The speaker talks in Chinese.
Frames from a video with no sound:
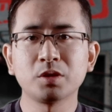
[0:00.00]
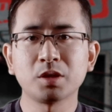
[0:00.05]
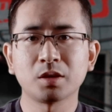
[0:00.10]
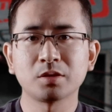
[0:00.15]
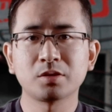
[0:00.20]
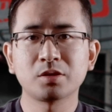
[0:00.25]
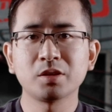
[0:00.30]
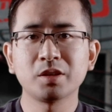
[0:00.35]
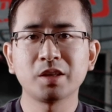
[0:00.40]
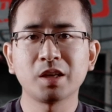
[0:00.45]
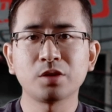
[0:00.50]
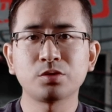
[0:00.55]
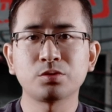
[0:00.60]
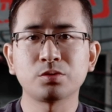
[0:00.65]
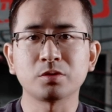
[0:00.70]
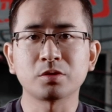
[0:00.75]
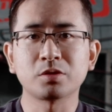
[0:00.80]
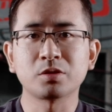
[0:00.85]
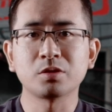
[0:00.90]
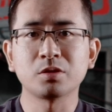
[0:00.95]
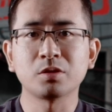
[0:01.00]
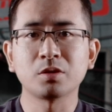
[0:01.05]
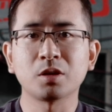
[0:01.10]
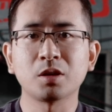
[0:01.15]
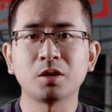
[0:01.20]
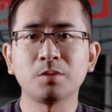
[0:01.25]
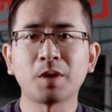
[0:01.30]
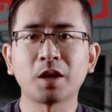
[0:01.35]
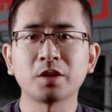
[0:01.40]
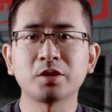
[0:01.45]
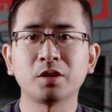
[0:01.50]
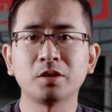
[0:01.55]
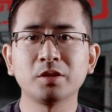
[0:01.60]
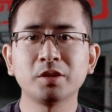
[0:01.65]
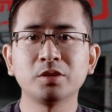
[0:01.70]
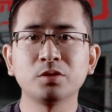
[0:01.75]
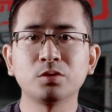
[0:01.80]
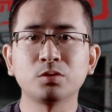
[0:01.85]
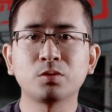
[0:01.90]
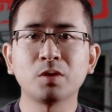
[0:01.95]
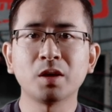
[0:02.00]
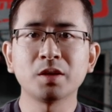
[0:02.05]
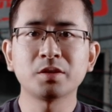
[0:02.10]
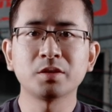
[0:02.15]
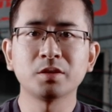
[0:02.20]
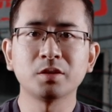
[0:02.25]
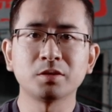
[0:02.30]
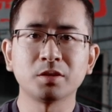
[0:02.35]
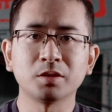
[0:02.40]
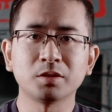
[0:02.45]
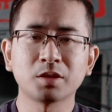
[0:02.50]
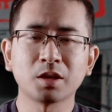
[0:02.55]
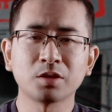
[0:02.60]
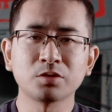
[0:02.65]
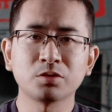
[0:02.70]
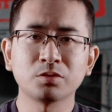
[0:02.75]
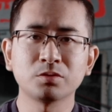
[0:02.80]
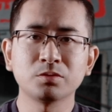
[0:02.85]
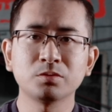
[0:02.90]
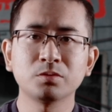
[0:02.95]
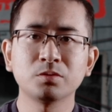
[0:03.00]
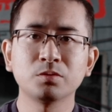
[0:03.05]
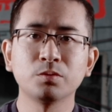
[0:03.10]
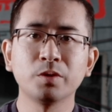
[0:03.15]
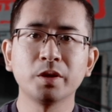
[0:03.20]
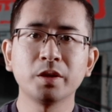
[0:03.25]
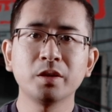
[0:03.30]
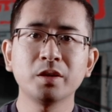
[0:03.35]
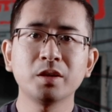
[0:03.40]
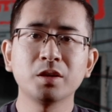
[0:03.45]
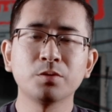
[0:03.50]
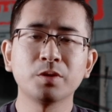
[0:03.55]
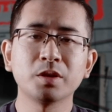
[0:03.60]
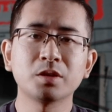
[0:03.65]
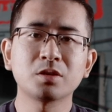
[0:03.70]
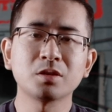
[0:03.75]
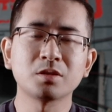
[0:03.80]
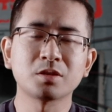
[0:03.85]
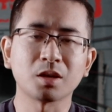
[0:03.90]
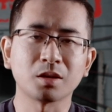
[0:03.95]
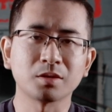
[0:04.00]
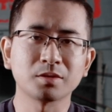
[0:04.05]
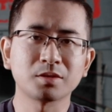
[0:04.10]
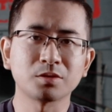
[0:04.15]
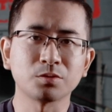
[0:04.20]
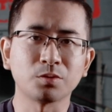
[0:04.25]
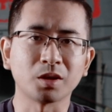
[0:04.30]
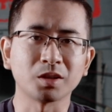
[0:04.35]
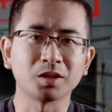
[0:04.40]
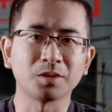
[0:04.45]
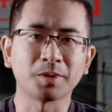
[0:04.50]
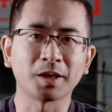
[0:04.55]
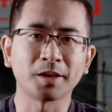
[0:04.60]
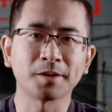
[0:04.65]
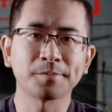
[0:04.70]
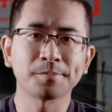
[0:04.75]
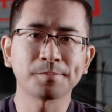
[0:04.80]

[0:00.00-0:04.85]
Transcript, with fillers: 想这也许是和马乔丽有关系的人当中唯一一位正常死亡的吧。